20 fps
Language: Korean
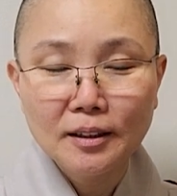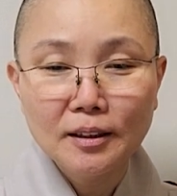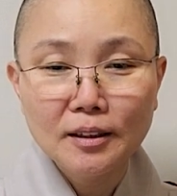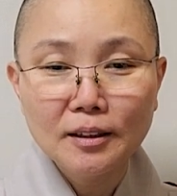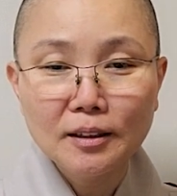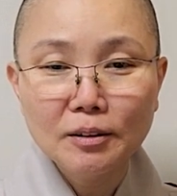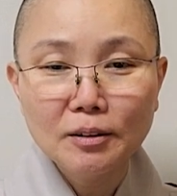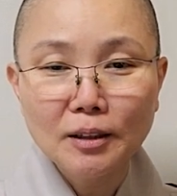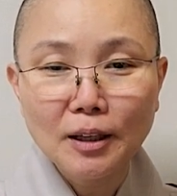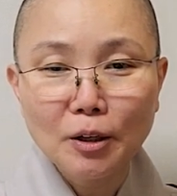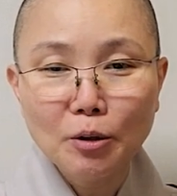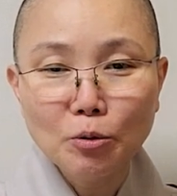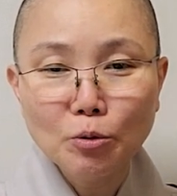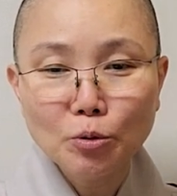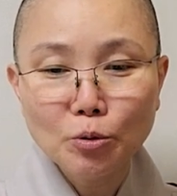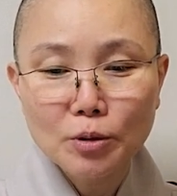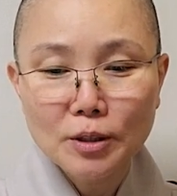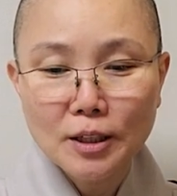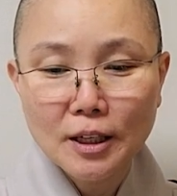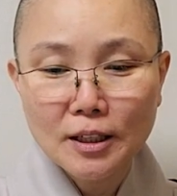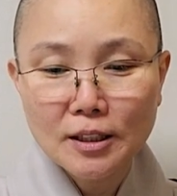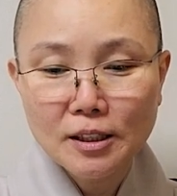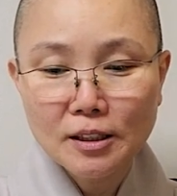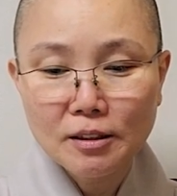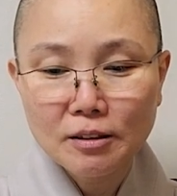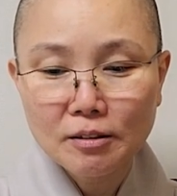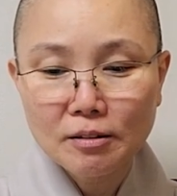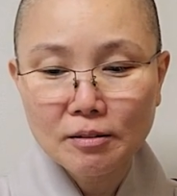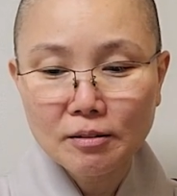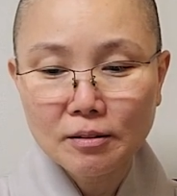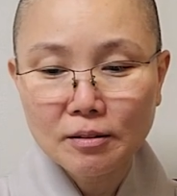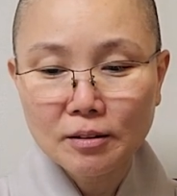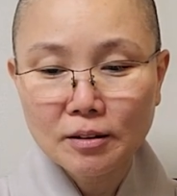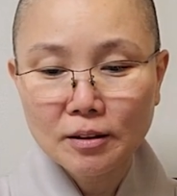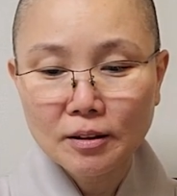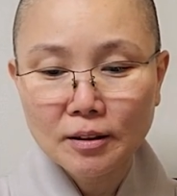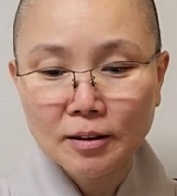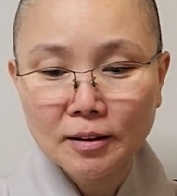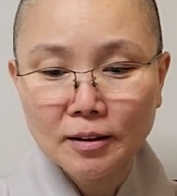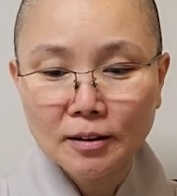이 내용도 사실은
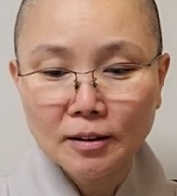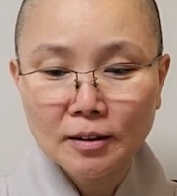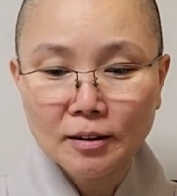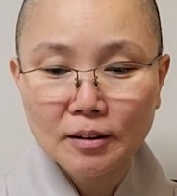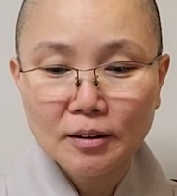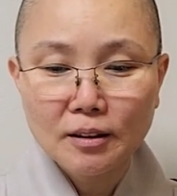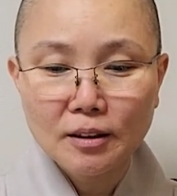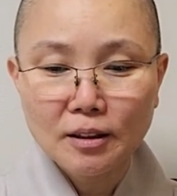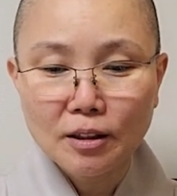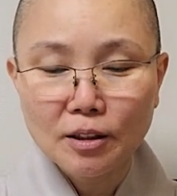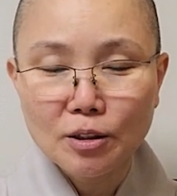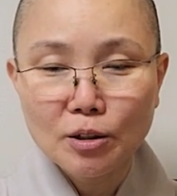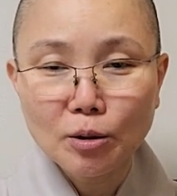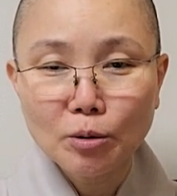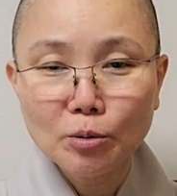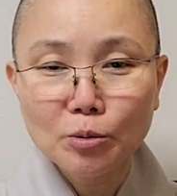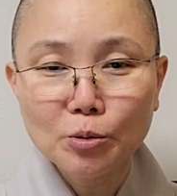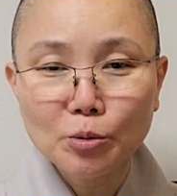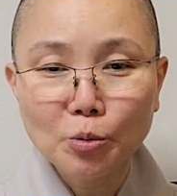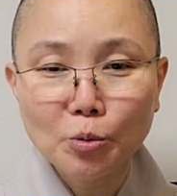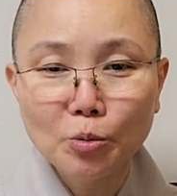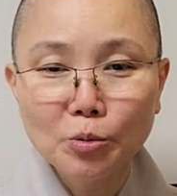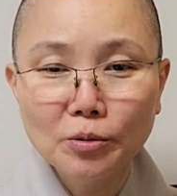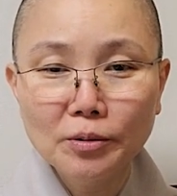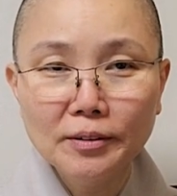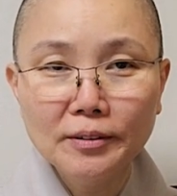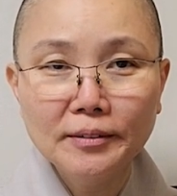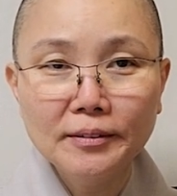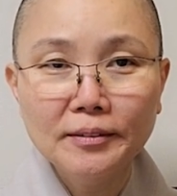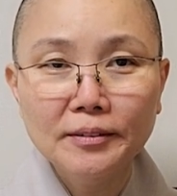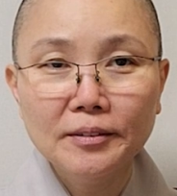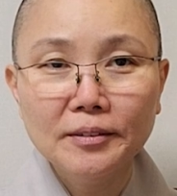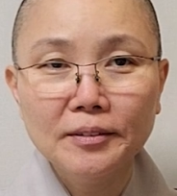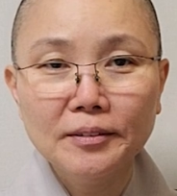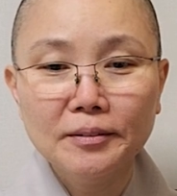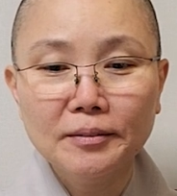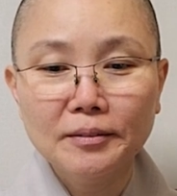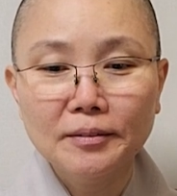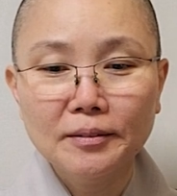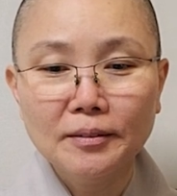그렇게 썩 좋은
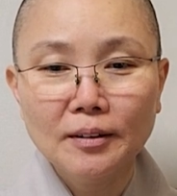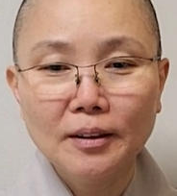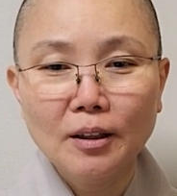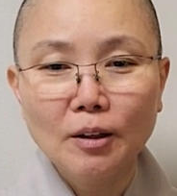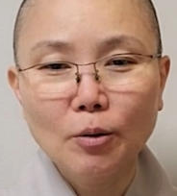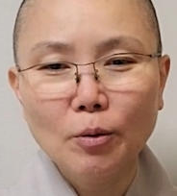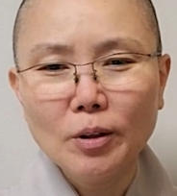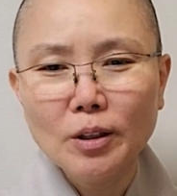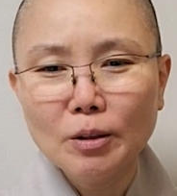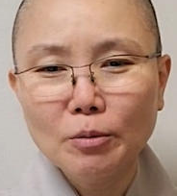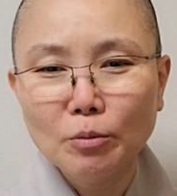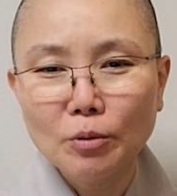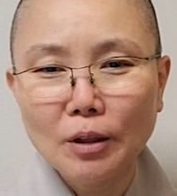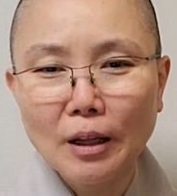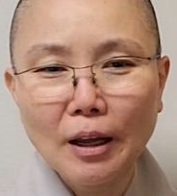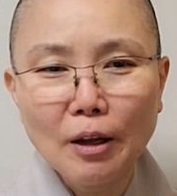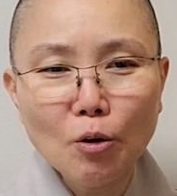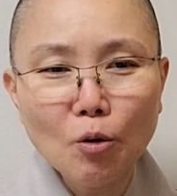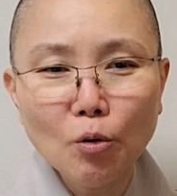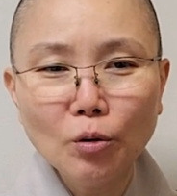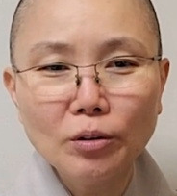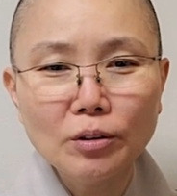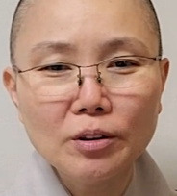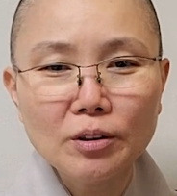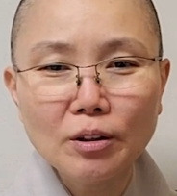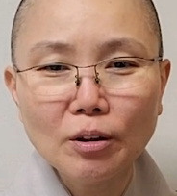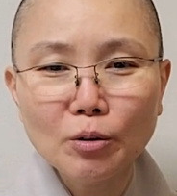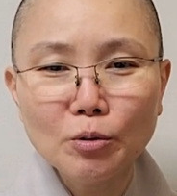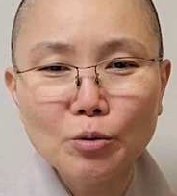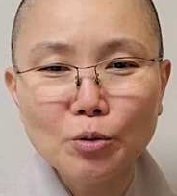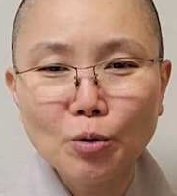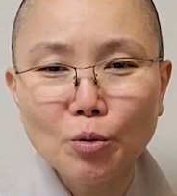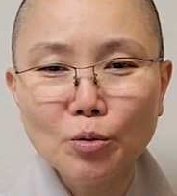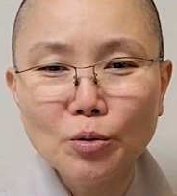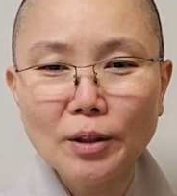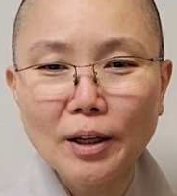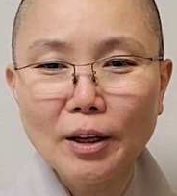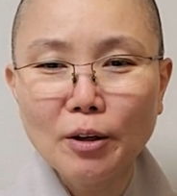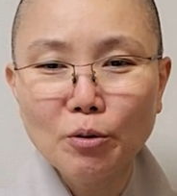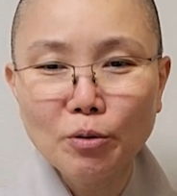왜냐면 내용은 썩
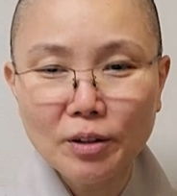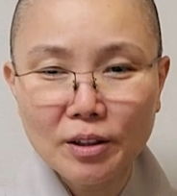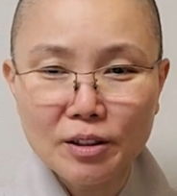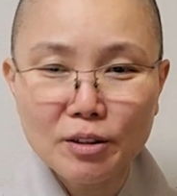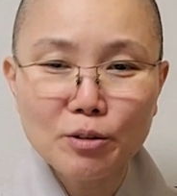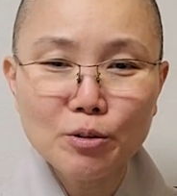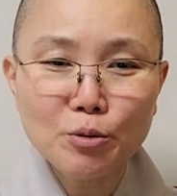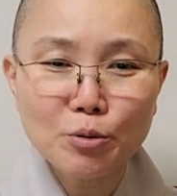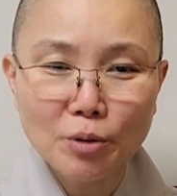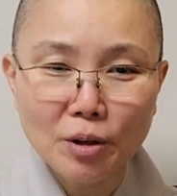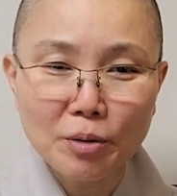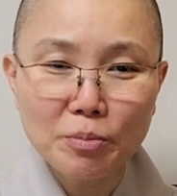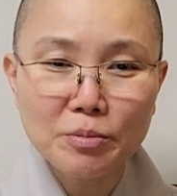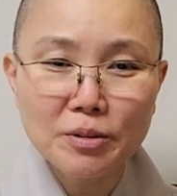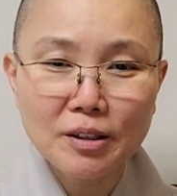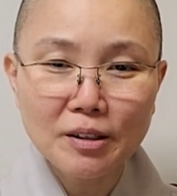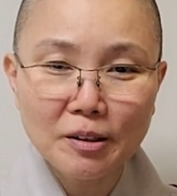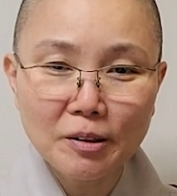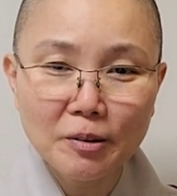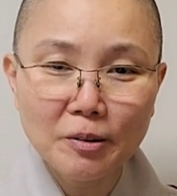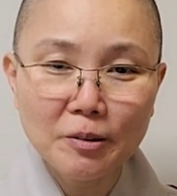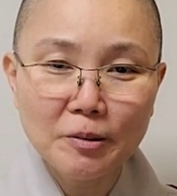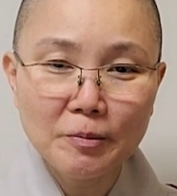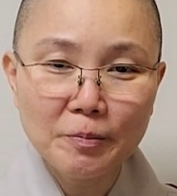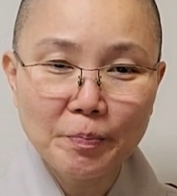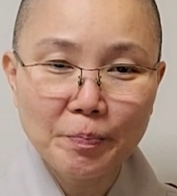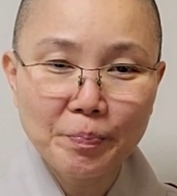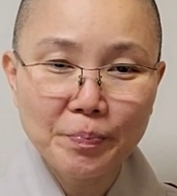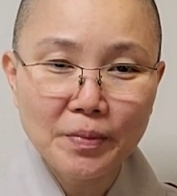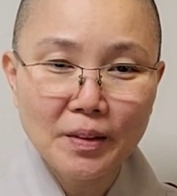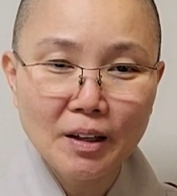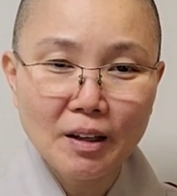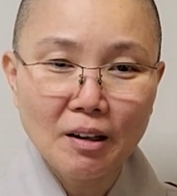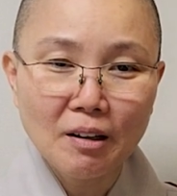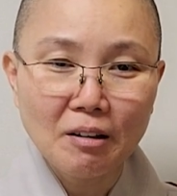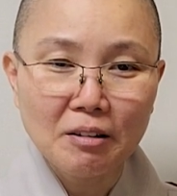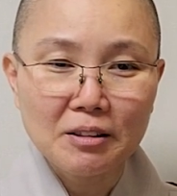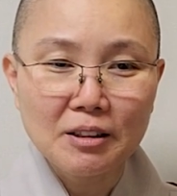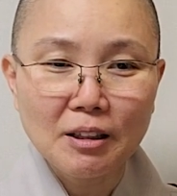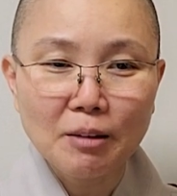좋은 내용이 있을 수가 없어요.
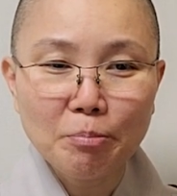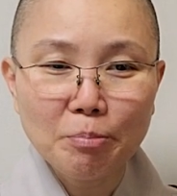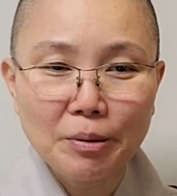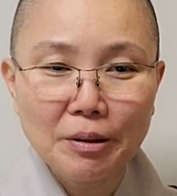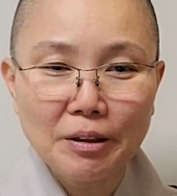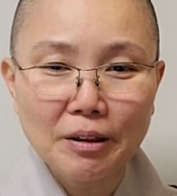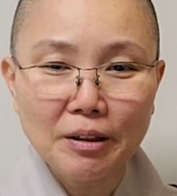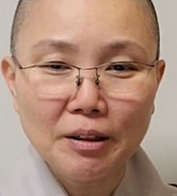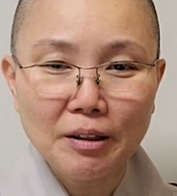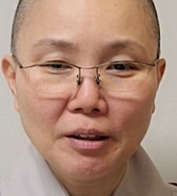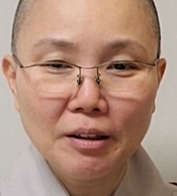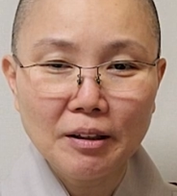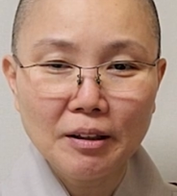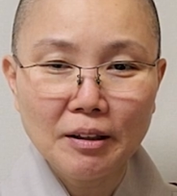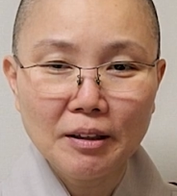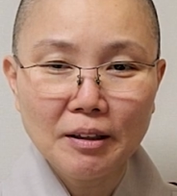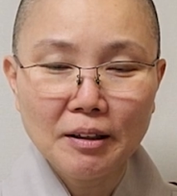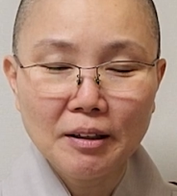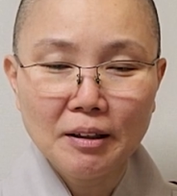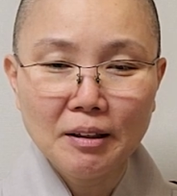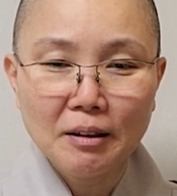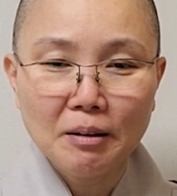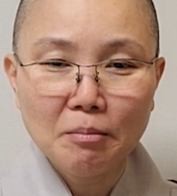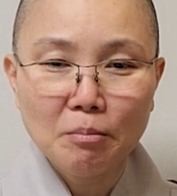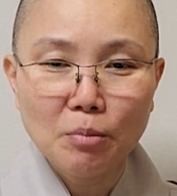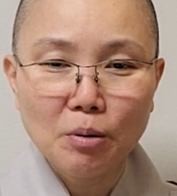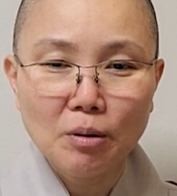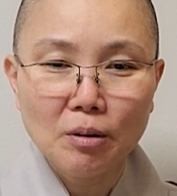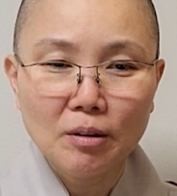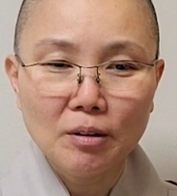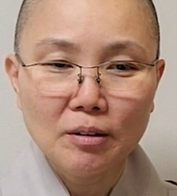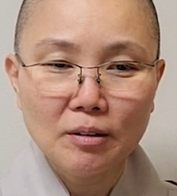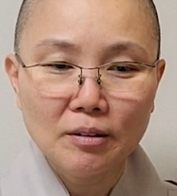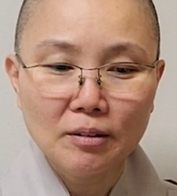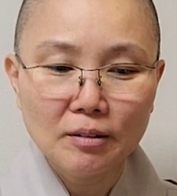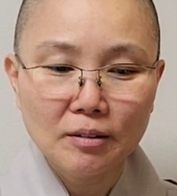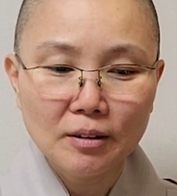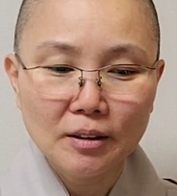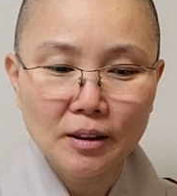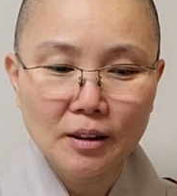어차피 뭐
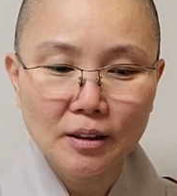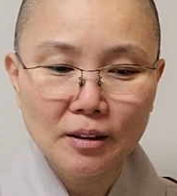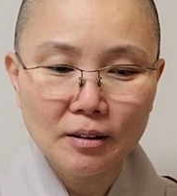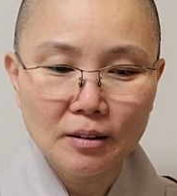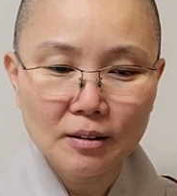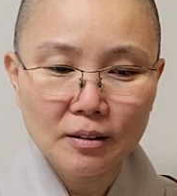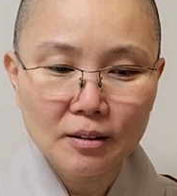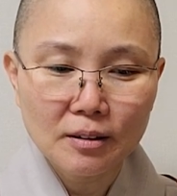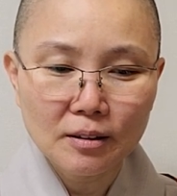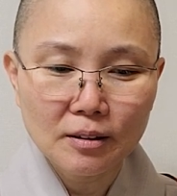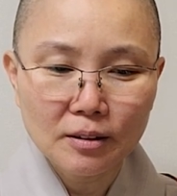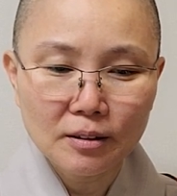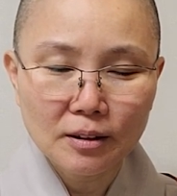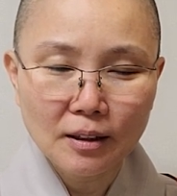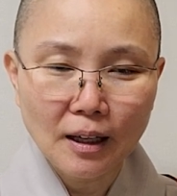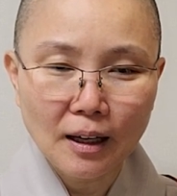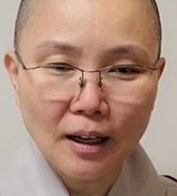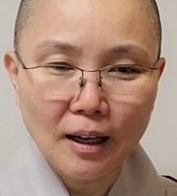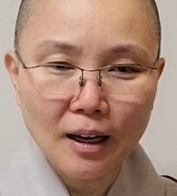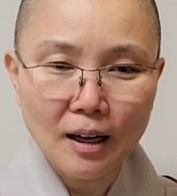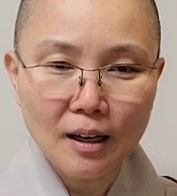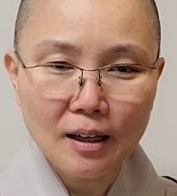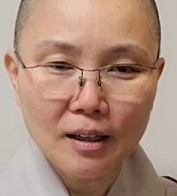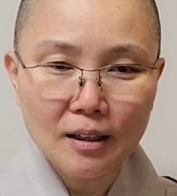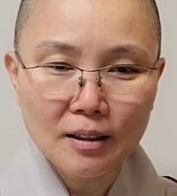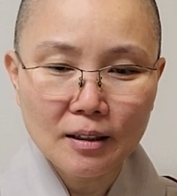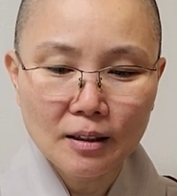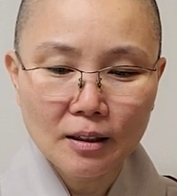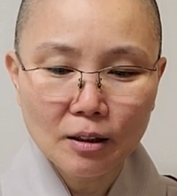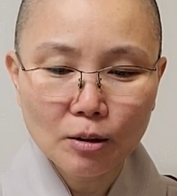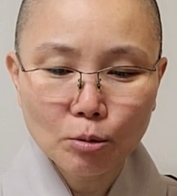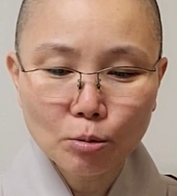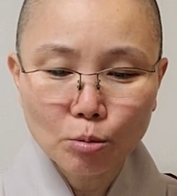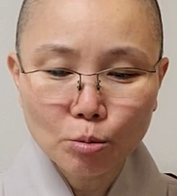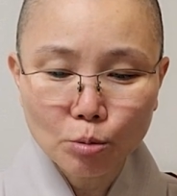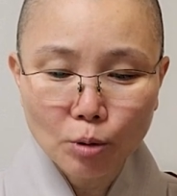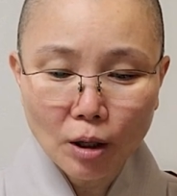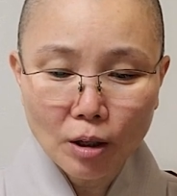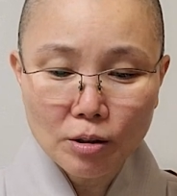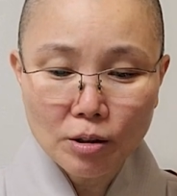이 그 다
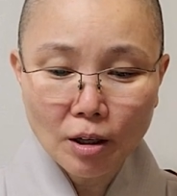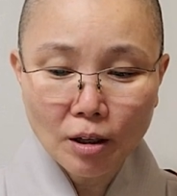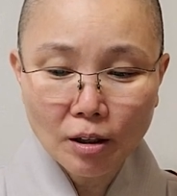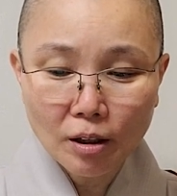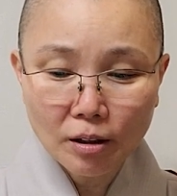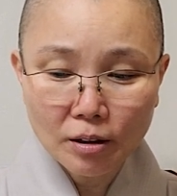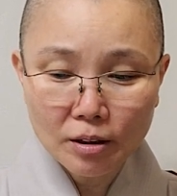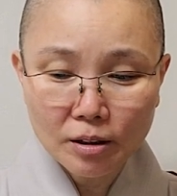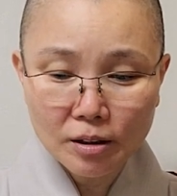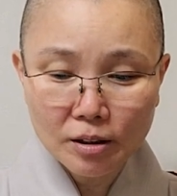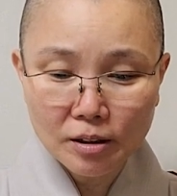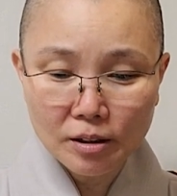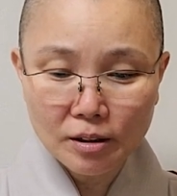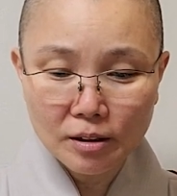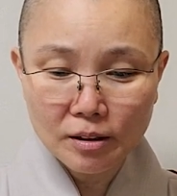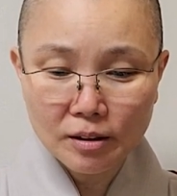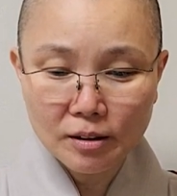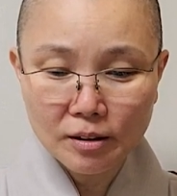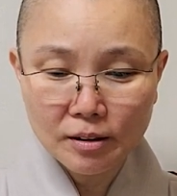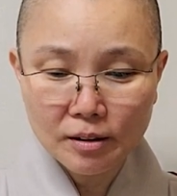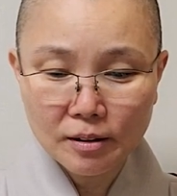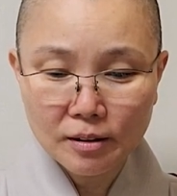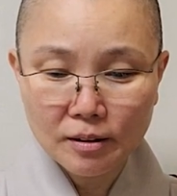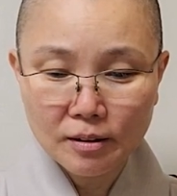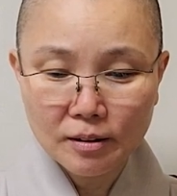이것도 다 생각이지.